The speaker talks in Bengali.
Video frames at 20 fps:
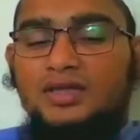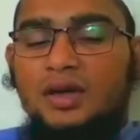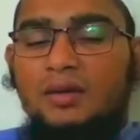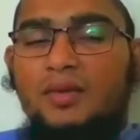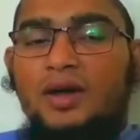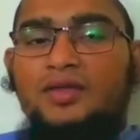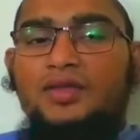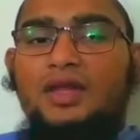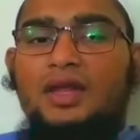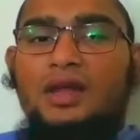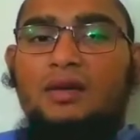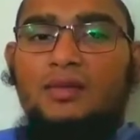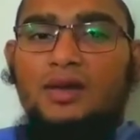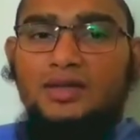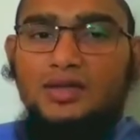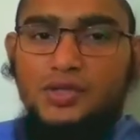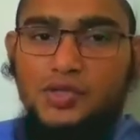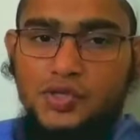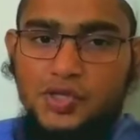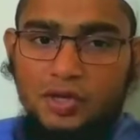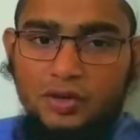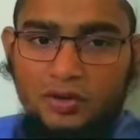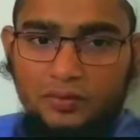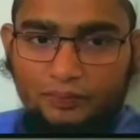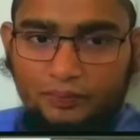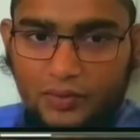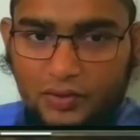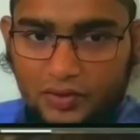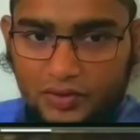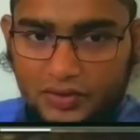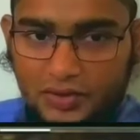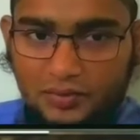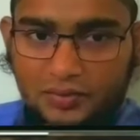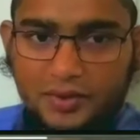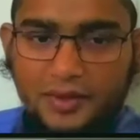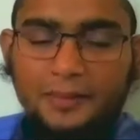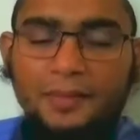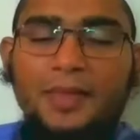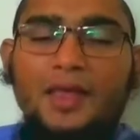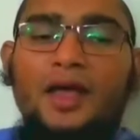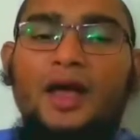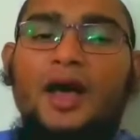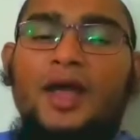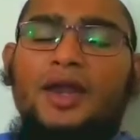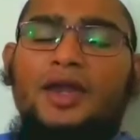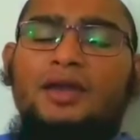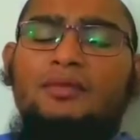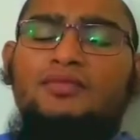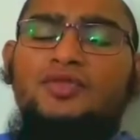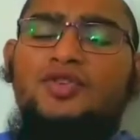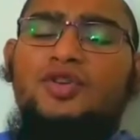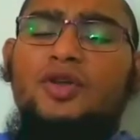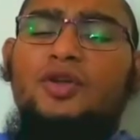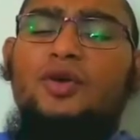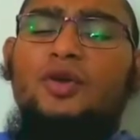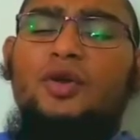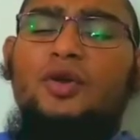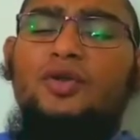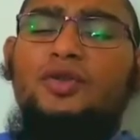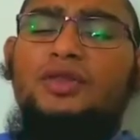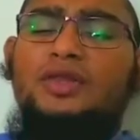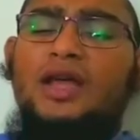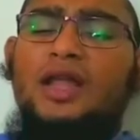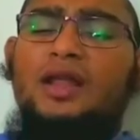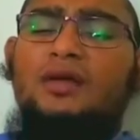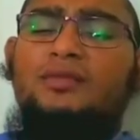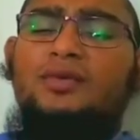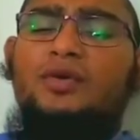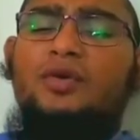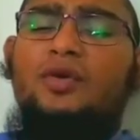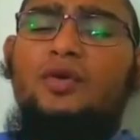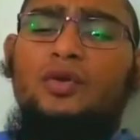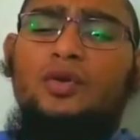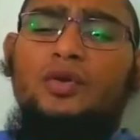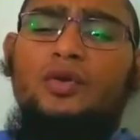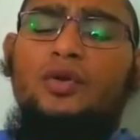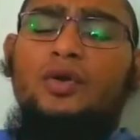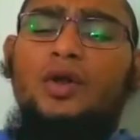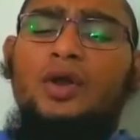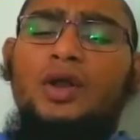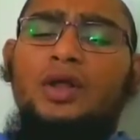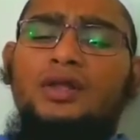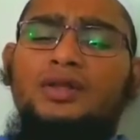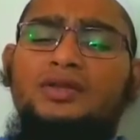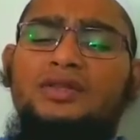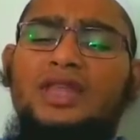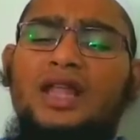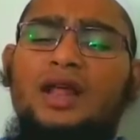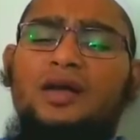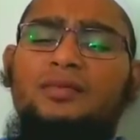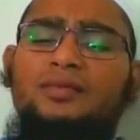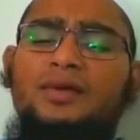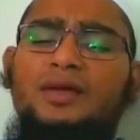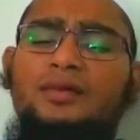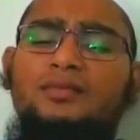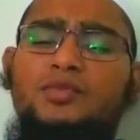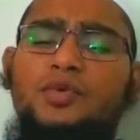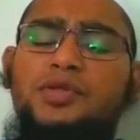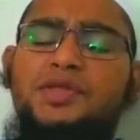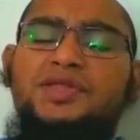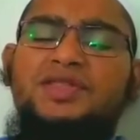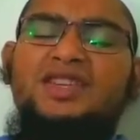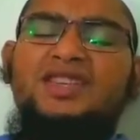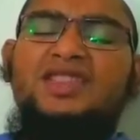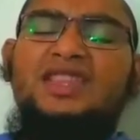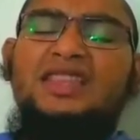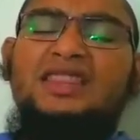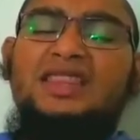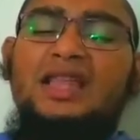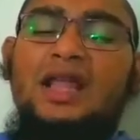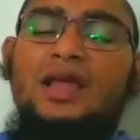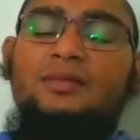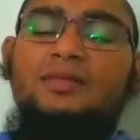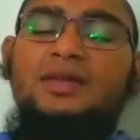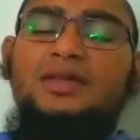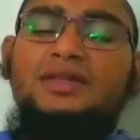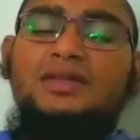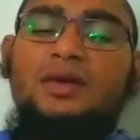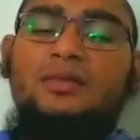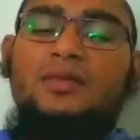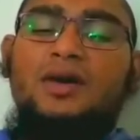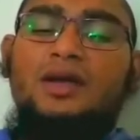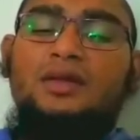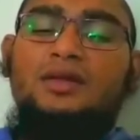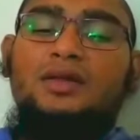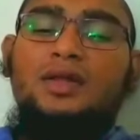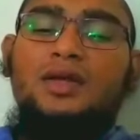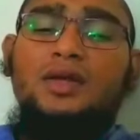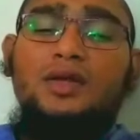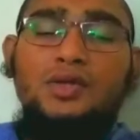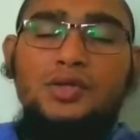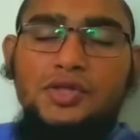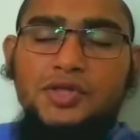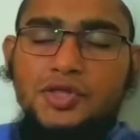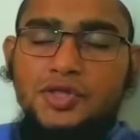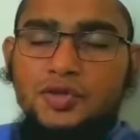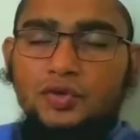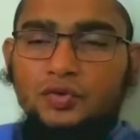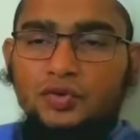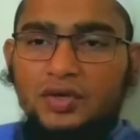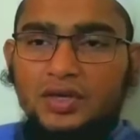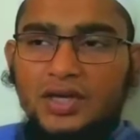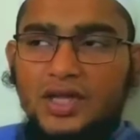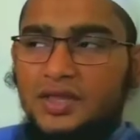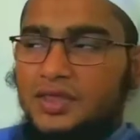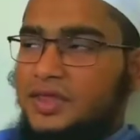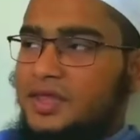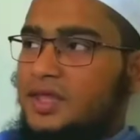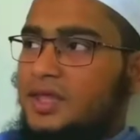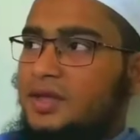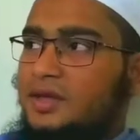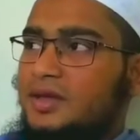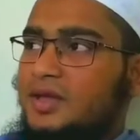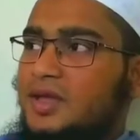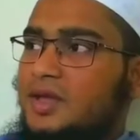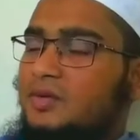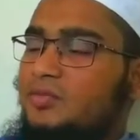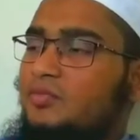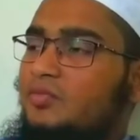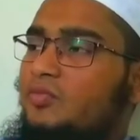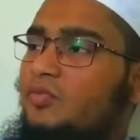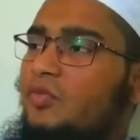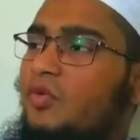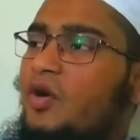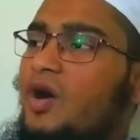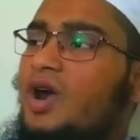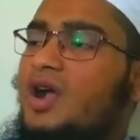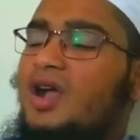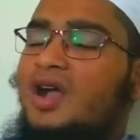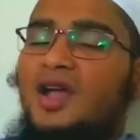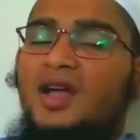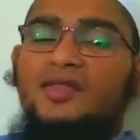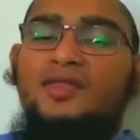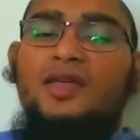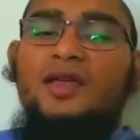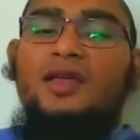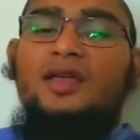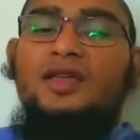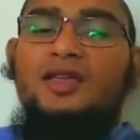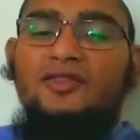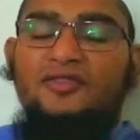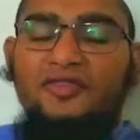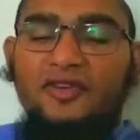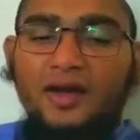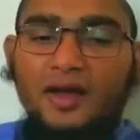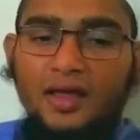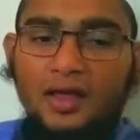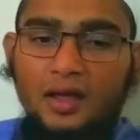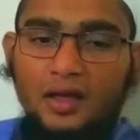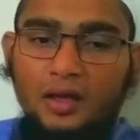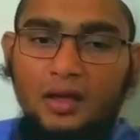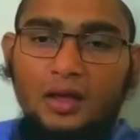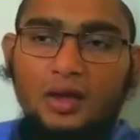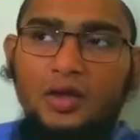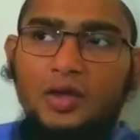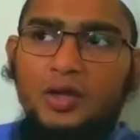জামাতে নামাজের সব পাওয়া যাবে একটি বিষয় হলো তারাবি হলো তারাবি মসজিদে তারাবির জামাত সুন্নাতে মোয়াক্কাদায় কিফায়া